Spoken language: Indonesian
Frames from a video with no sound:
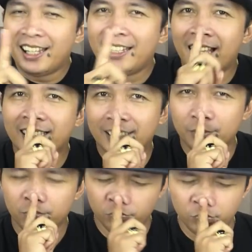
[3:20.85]
Yang
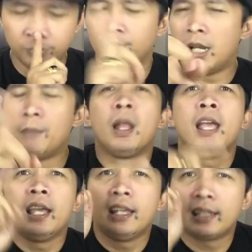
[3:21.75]
hmm, maaf,
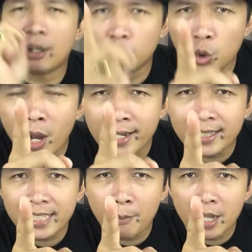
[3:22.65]
keuntungan
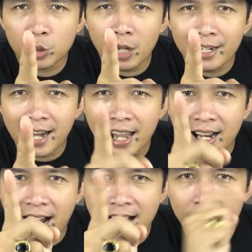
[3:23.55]
yang saya maksud adalah
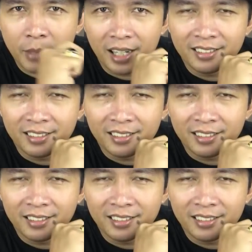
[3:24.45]
karma.